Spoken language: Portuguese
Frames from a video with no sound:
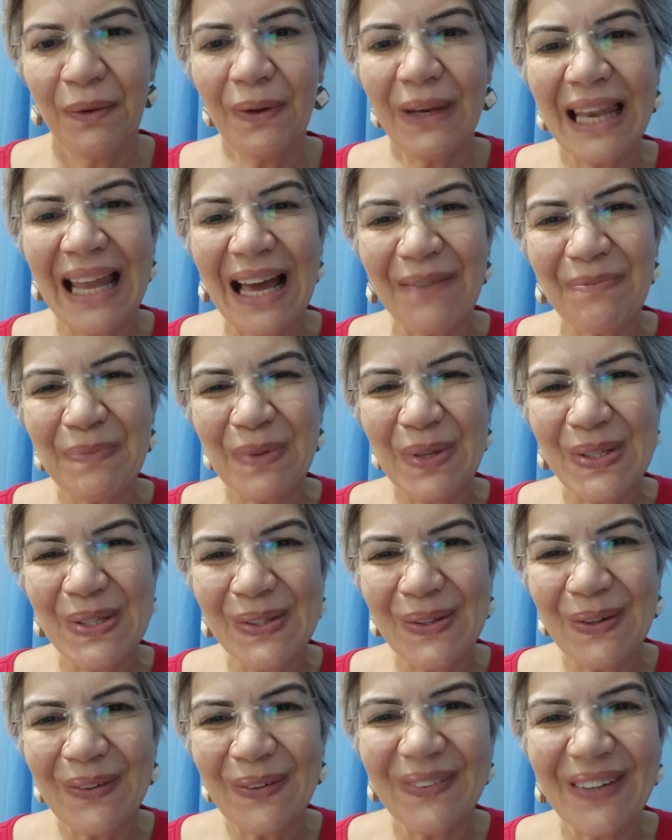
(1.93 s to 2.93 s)
Olá,
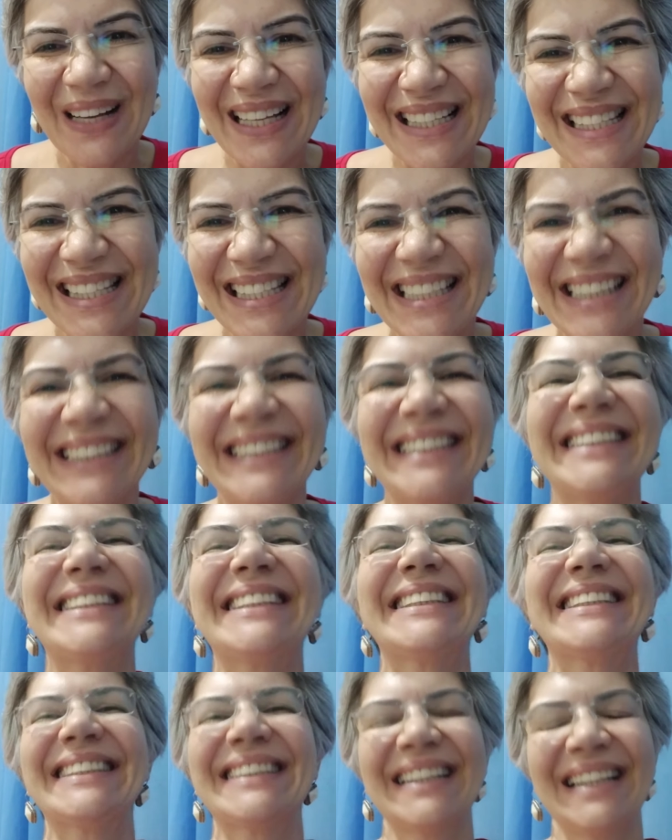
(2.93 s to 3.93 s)
pessoas!
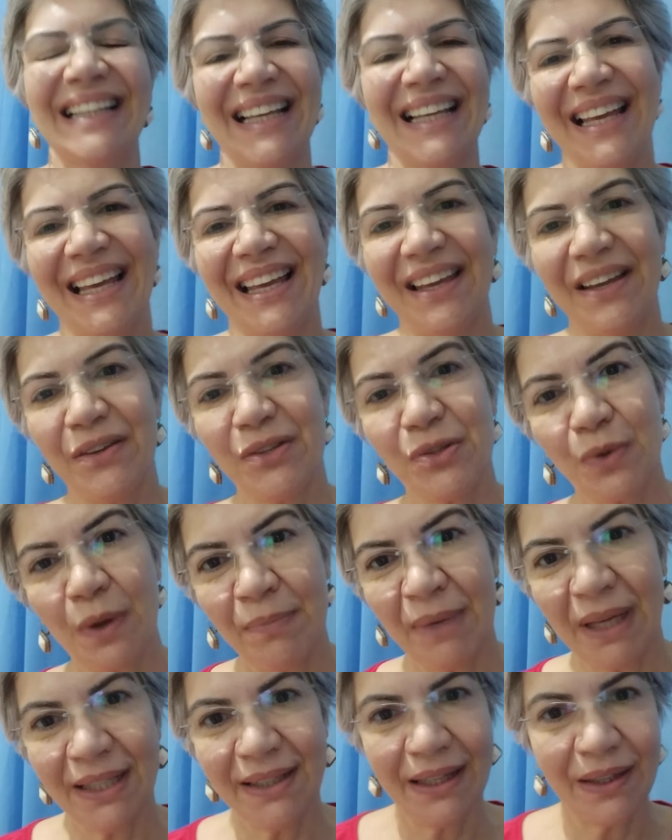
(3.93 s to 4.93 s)
Eu sou a
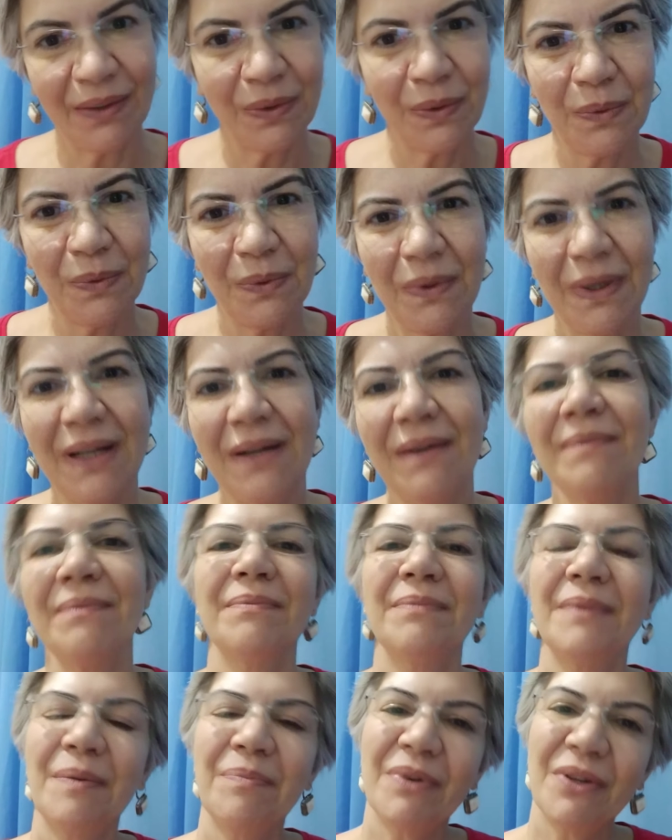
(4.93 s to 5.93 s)
Maria Turra,
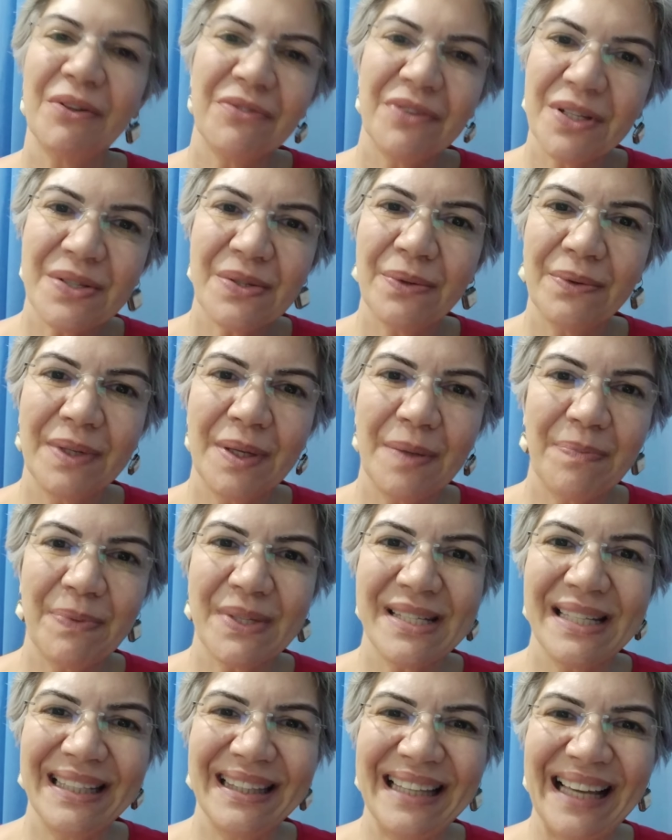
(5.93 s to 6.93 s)
uma professora
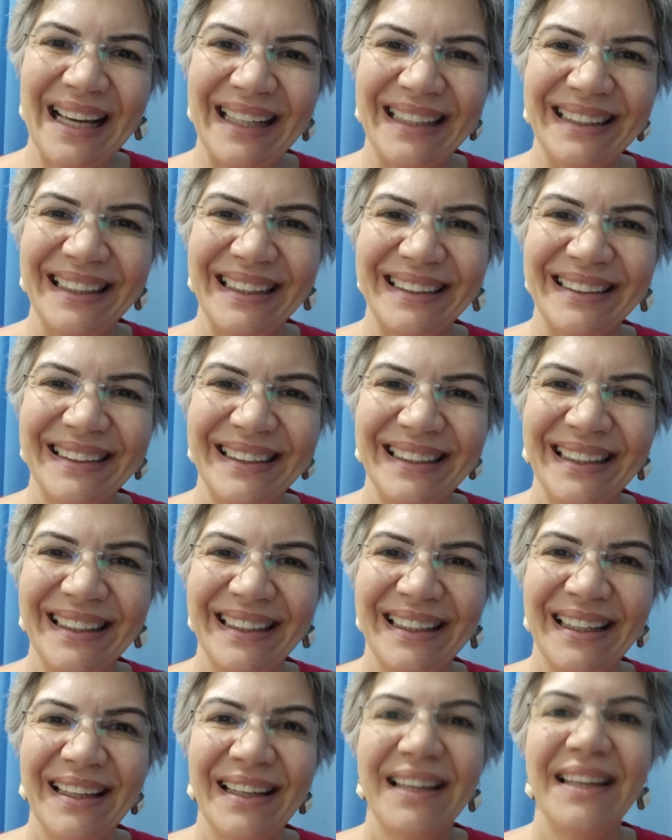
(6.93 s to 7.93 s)
aposentada
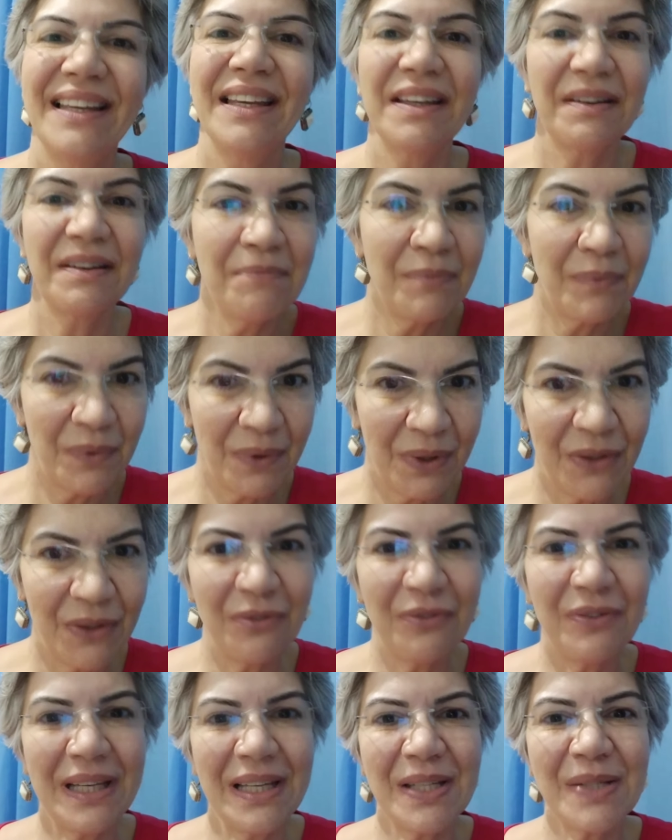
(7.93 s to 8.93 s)
e
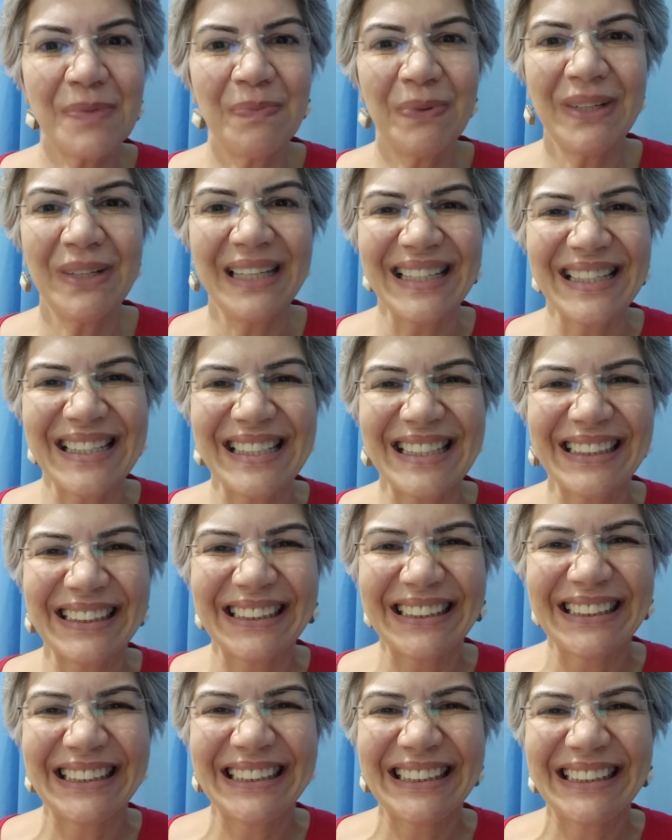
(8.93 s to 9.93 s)
muito feliz por isso,
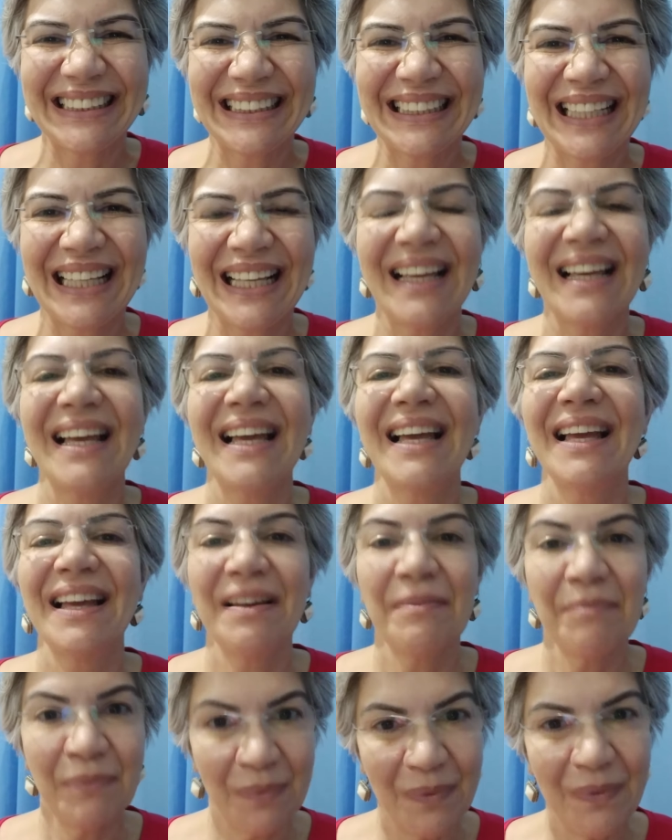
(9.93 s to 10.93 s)

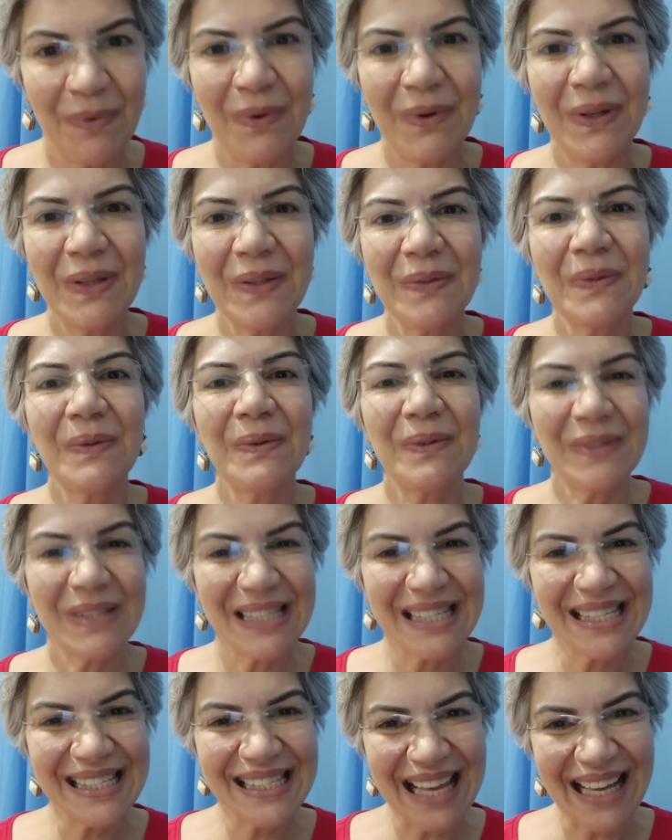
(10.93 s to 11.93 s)
muito
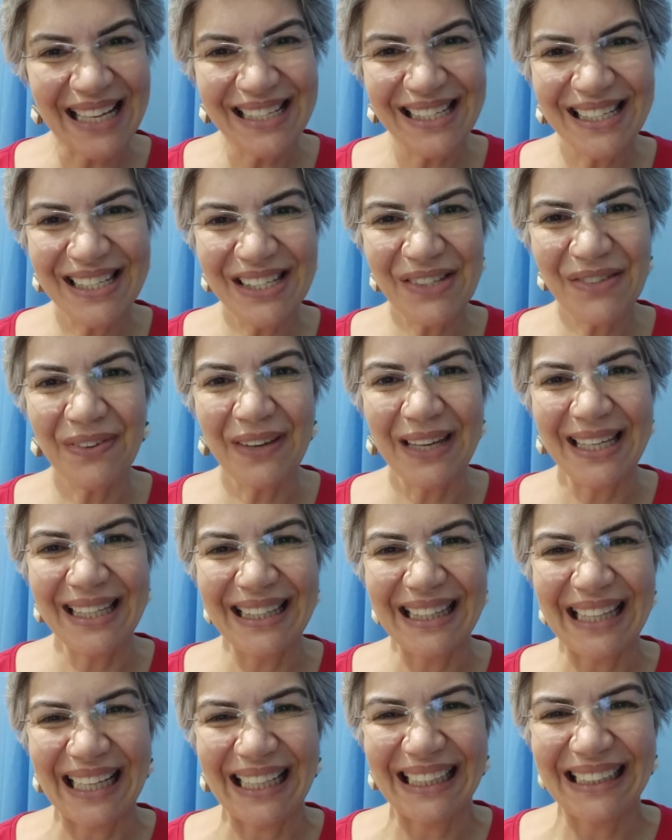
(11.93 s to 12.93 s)

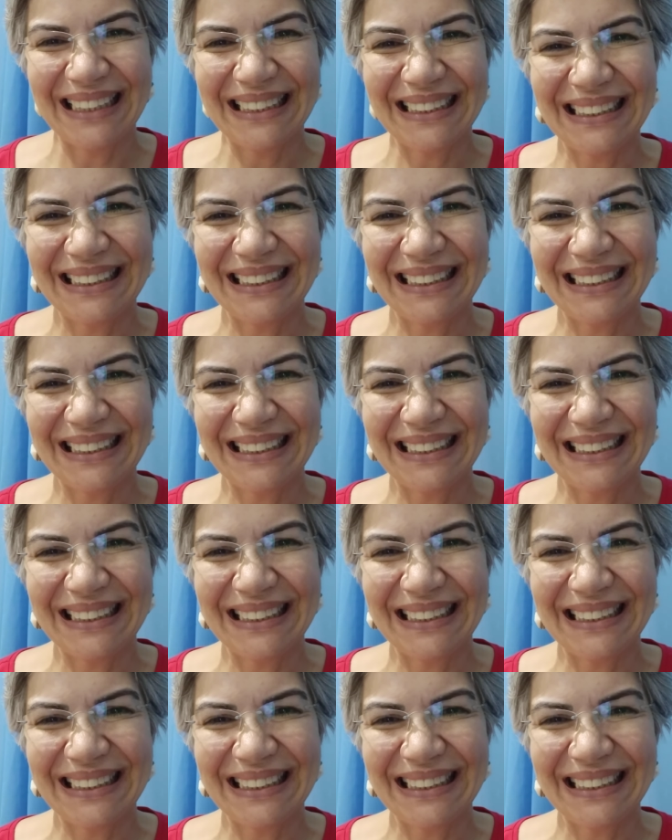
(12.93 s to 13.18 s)
satisfeita.